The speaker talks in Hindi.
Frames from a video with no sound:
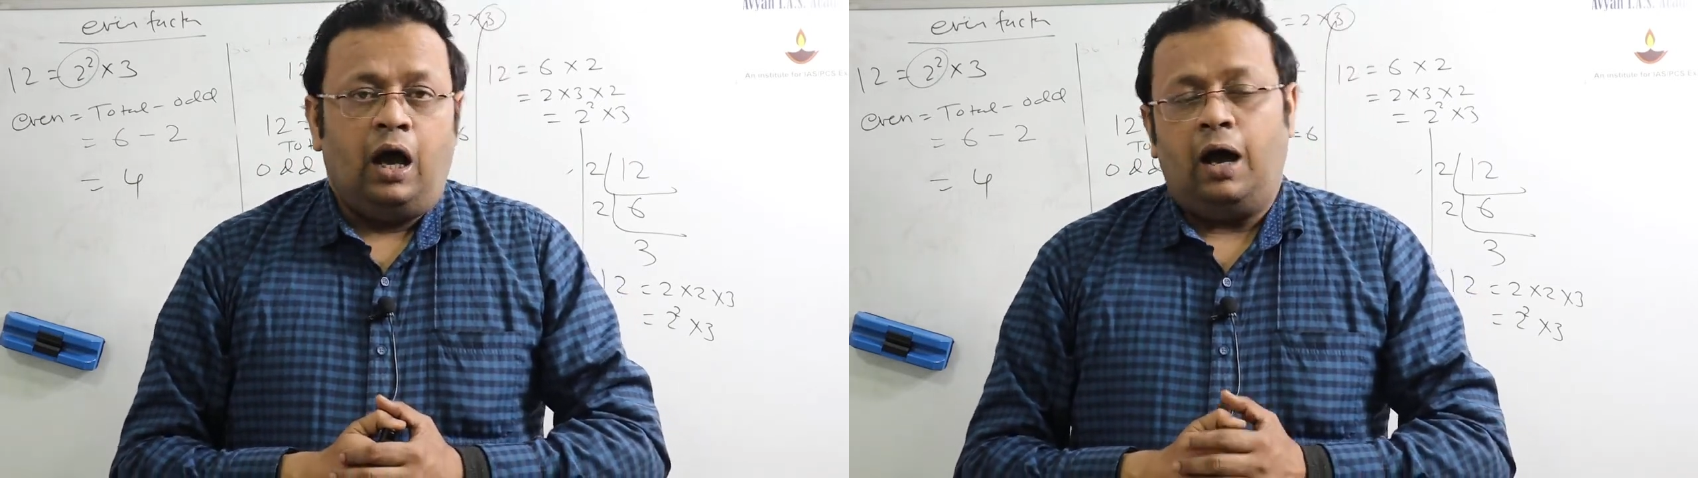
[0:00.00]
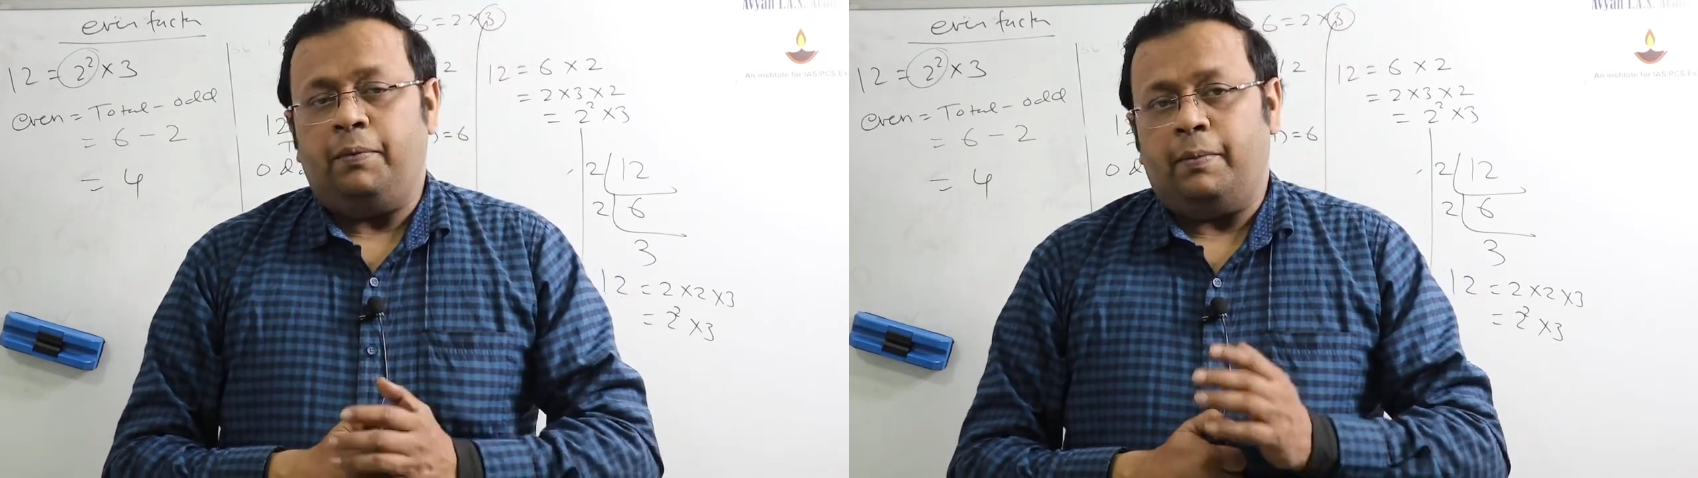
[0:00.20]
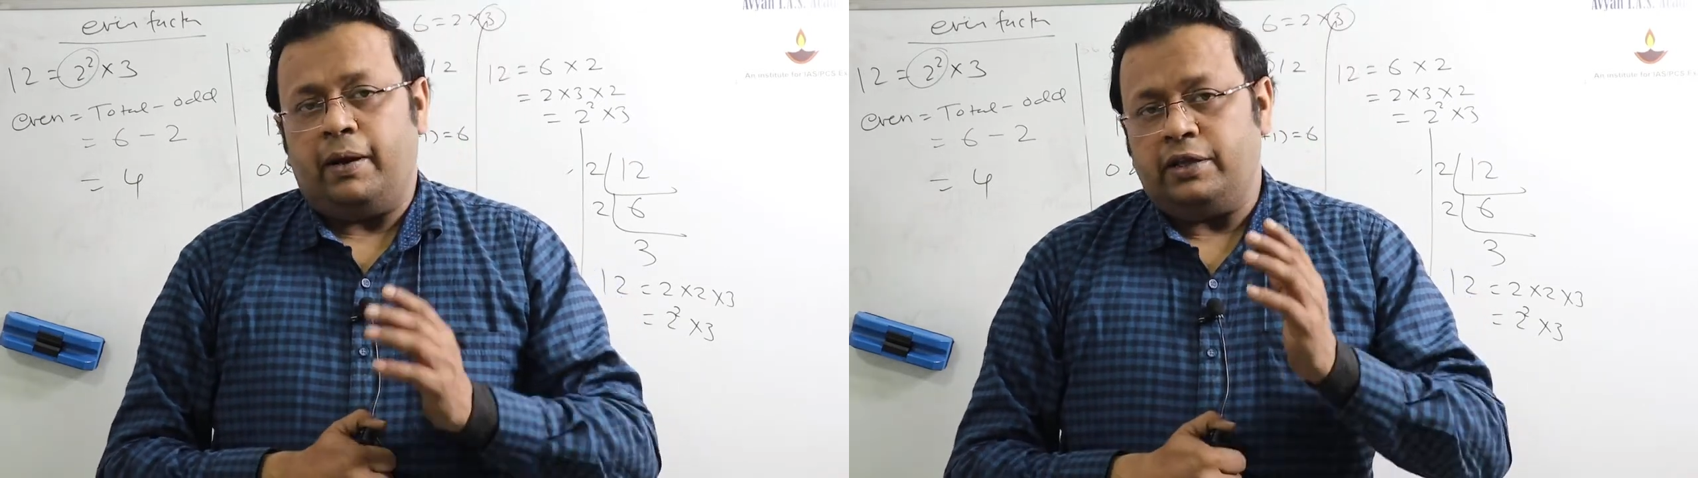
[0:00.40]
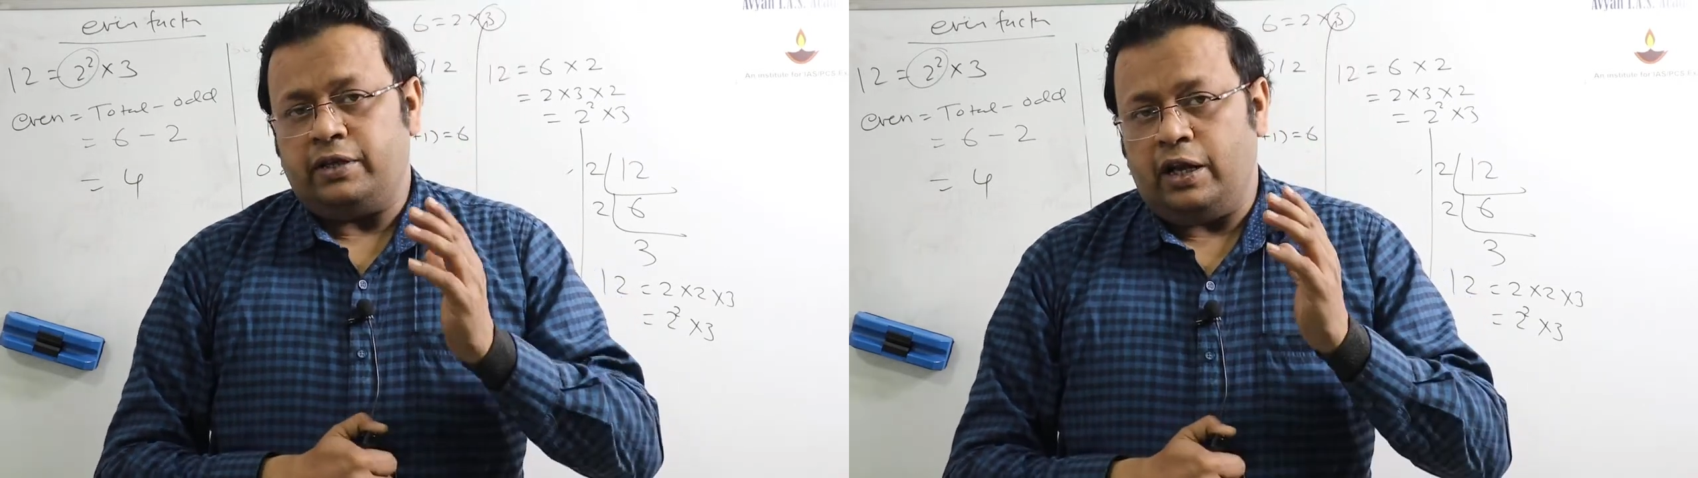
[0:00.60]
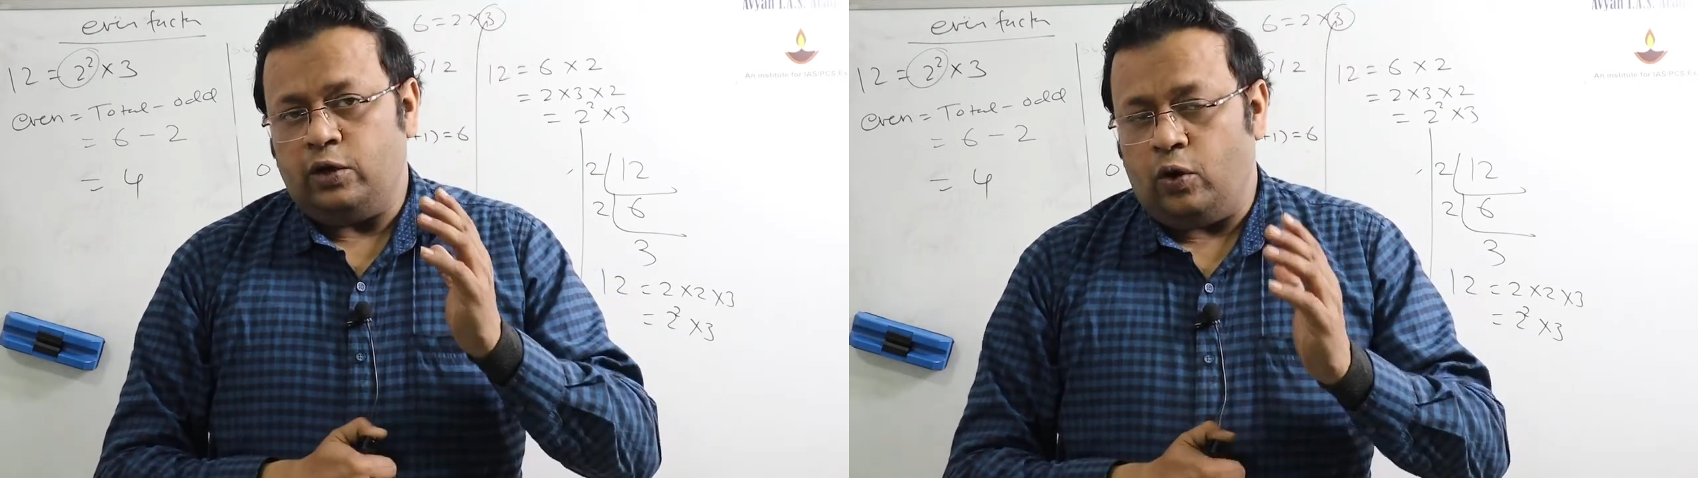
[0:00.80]
आप हमारे
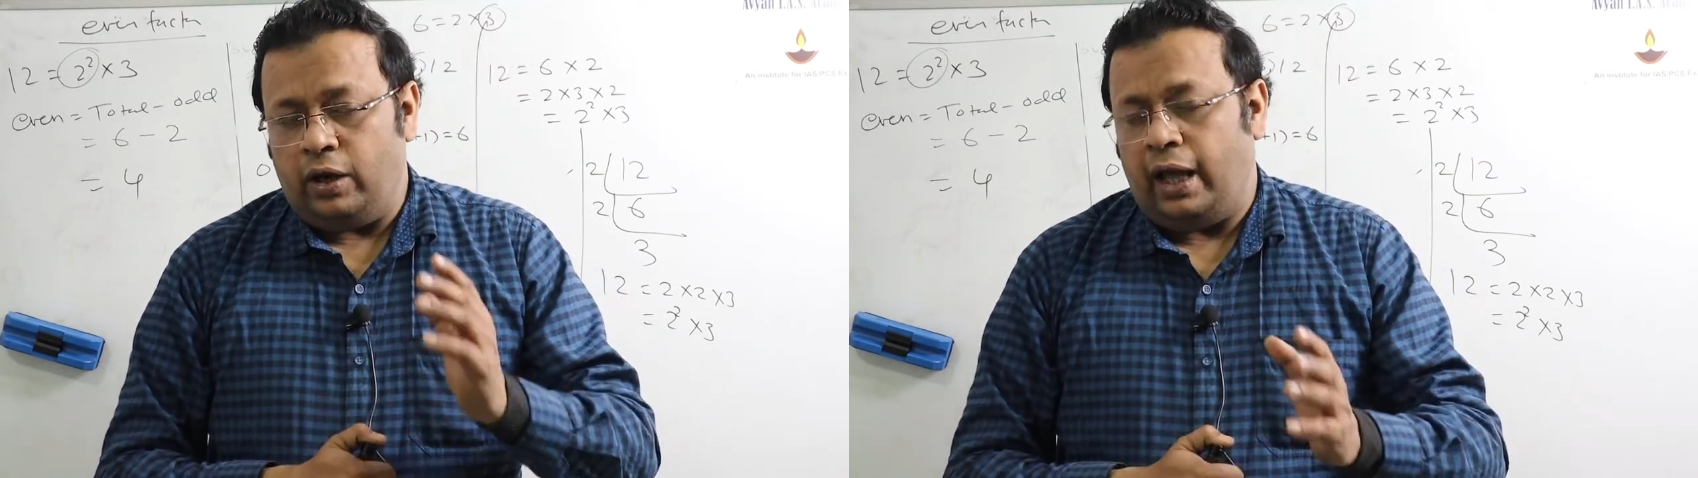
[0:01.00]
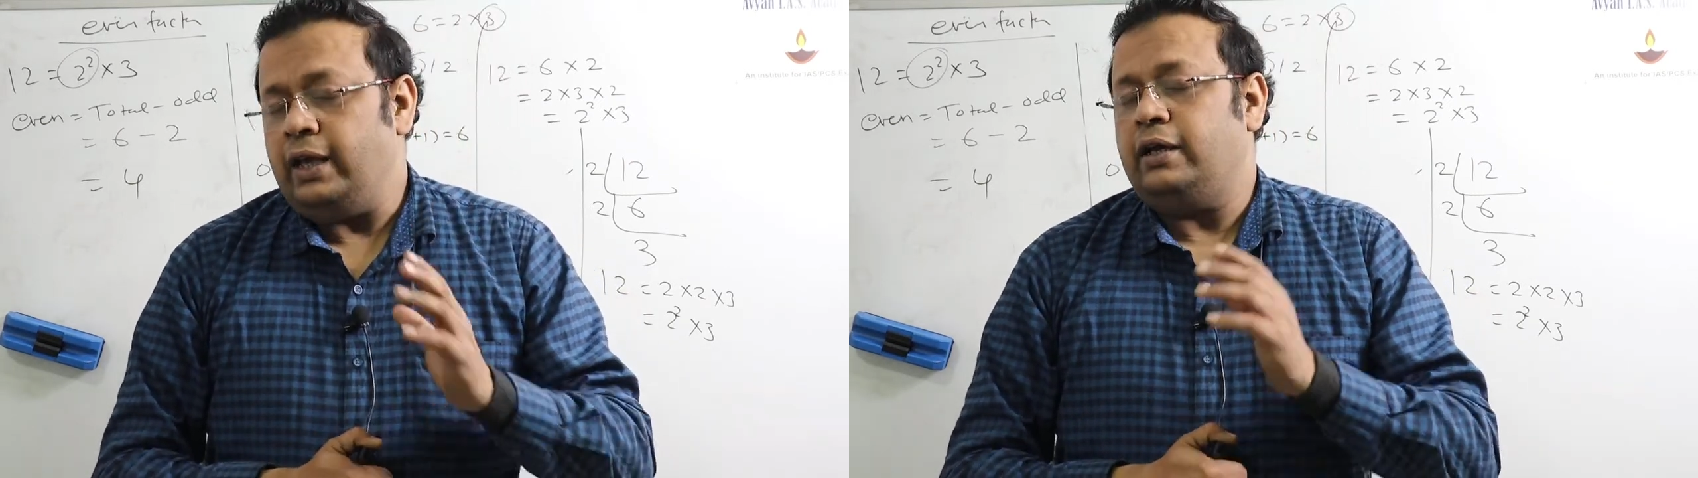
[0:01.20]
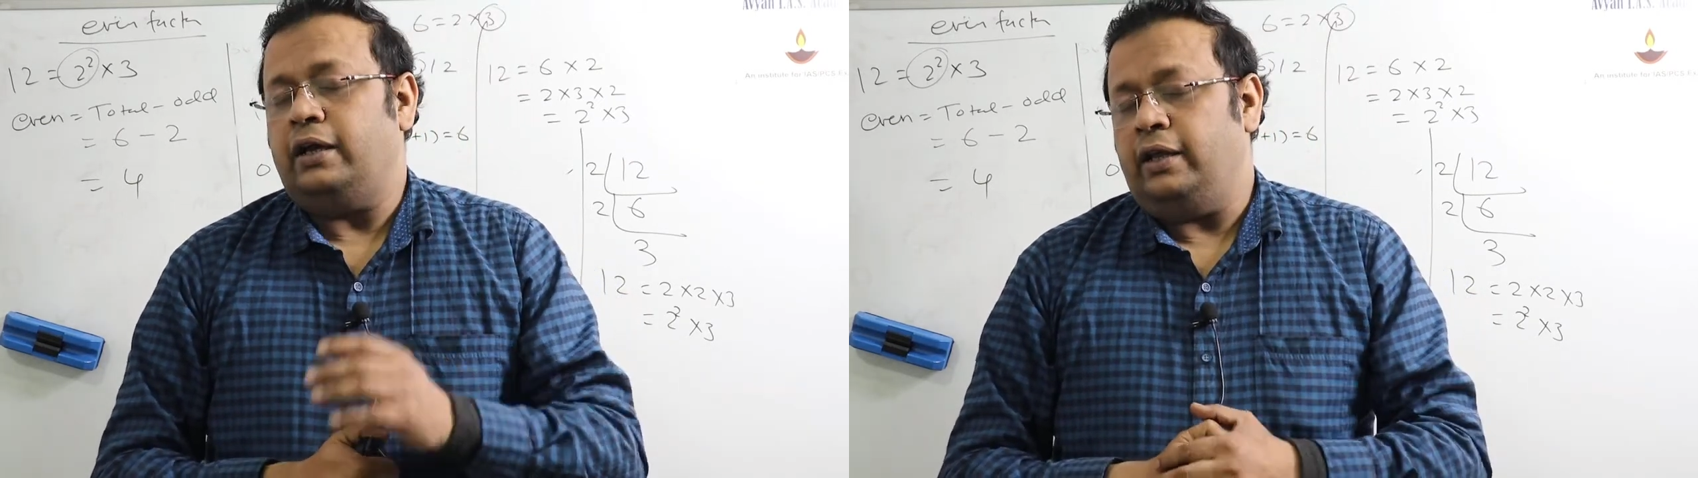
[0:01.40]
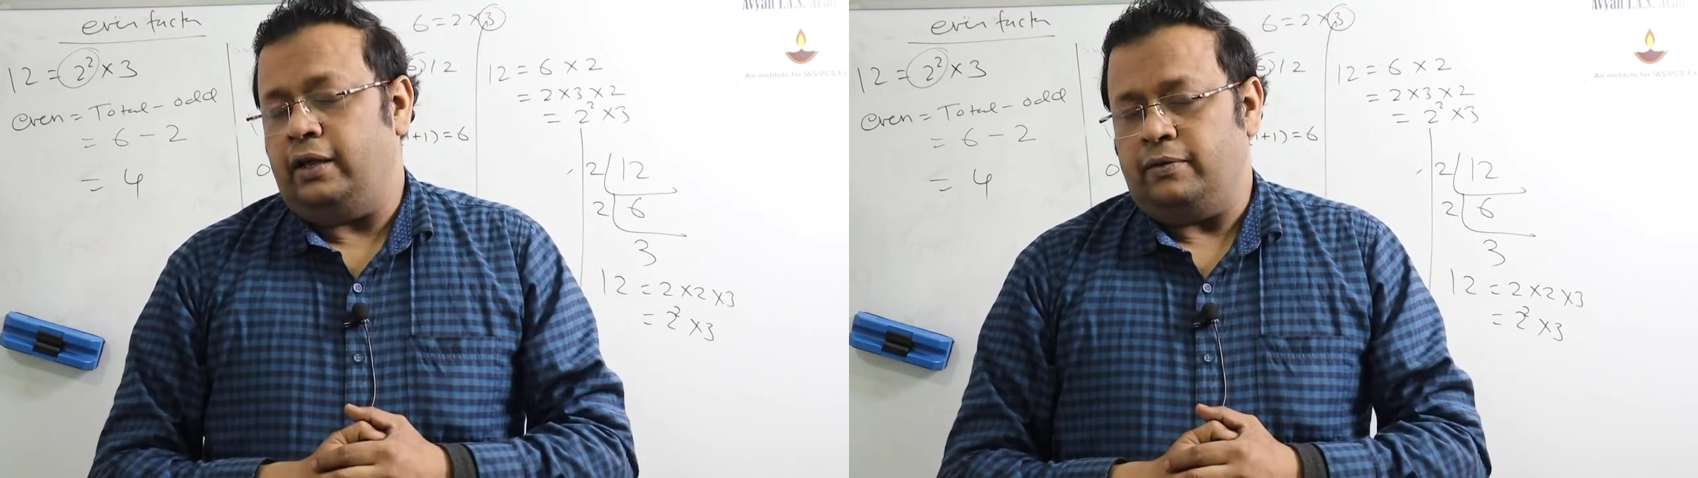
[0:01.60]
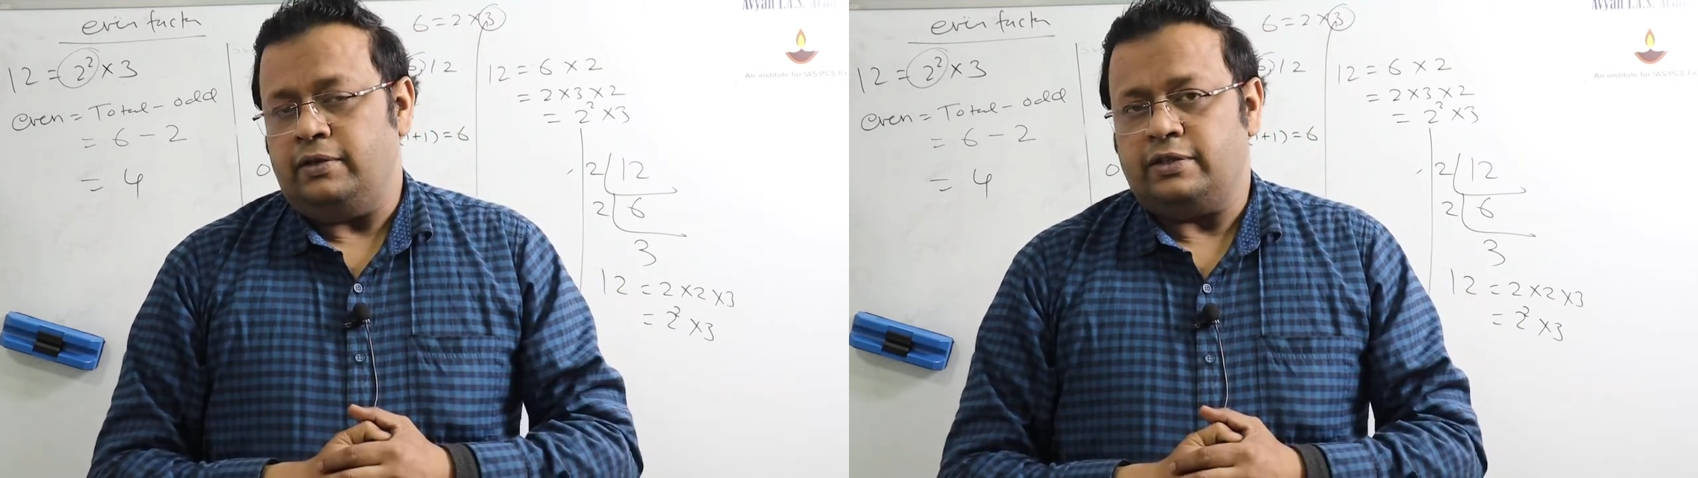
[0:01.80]
चैनल को लाइक करिए